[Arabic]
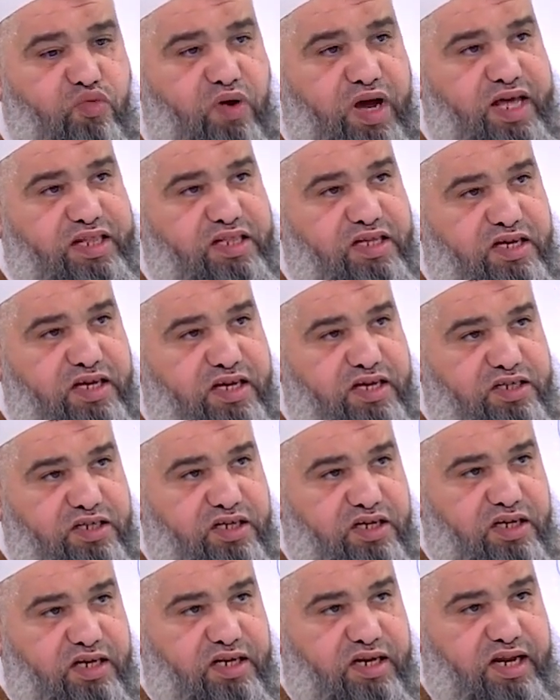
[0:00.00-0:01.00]
وهذا
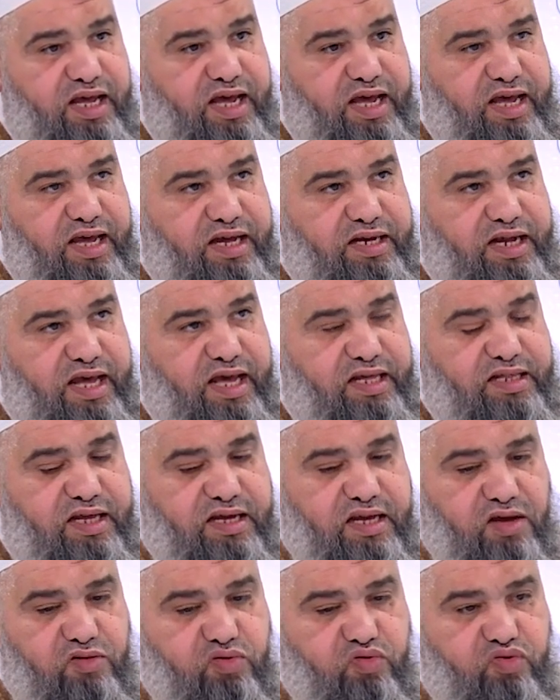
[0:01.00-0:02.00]
الآن هذا
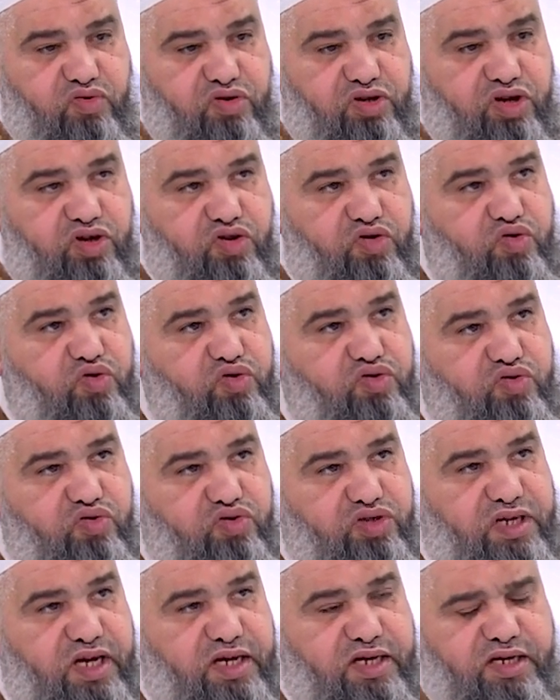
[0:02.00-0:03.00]
يقول كنت
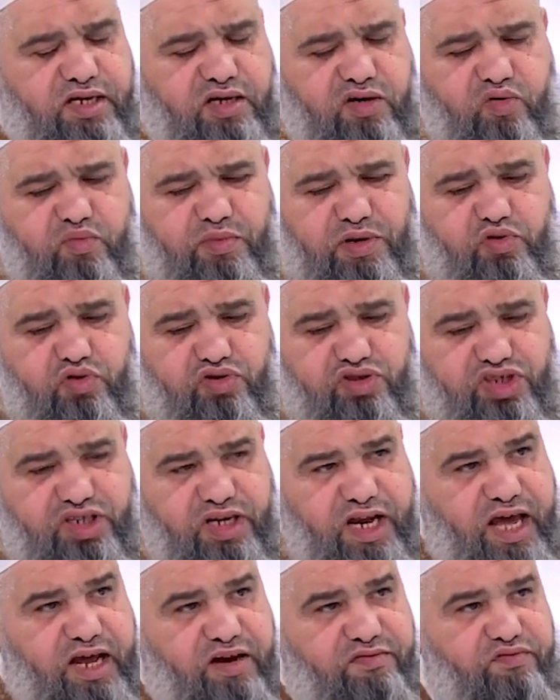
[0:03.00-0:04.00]
صغيرا وما كنتش
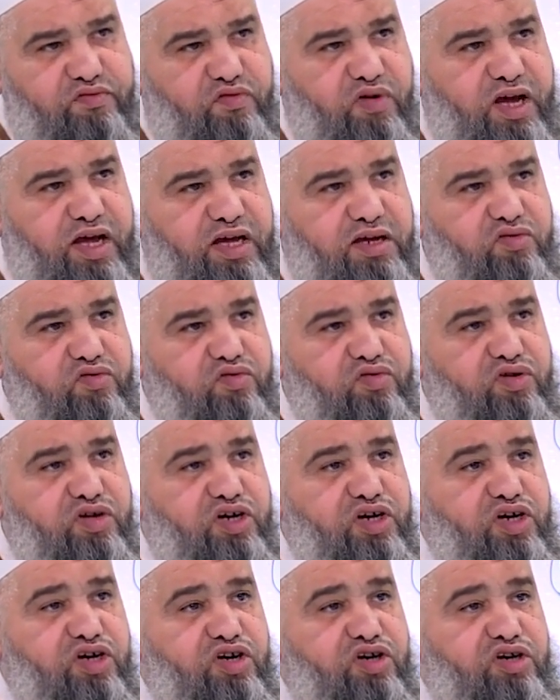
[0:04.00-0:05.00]
نعرف والو
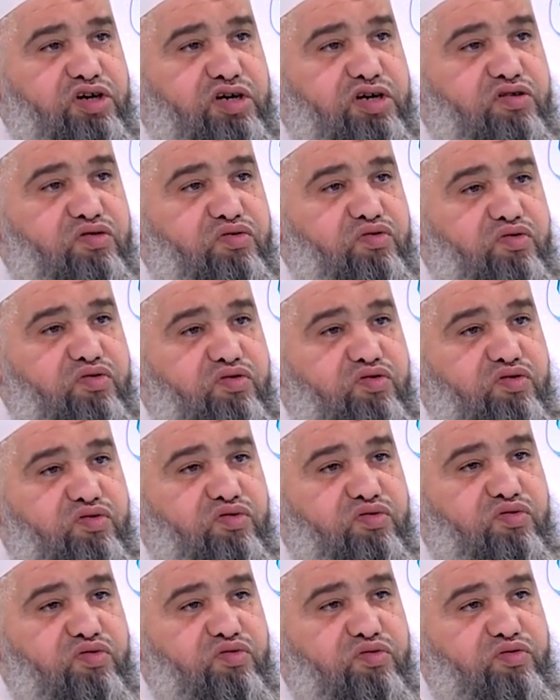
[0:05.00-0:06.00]

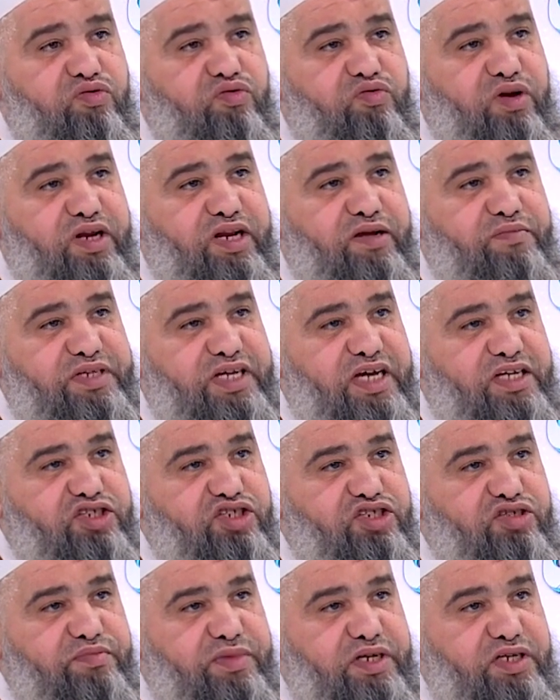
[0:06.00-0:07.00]
ولم
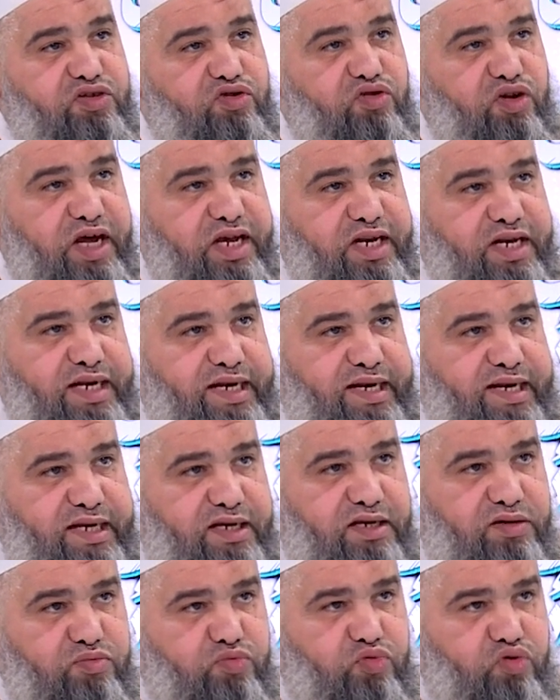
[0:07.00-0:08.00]
يجد من
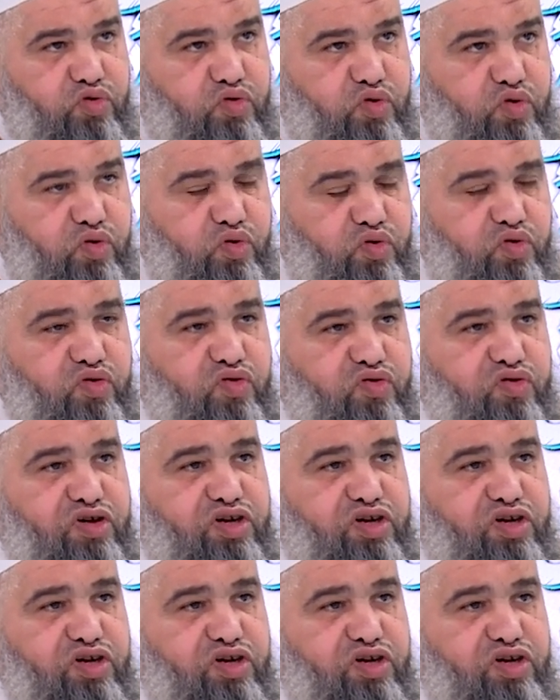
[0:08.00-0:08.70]
يعلمه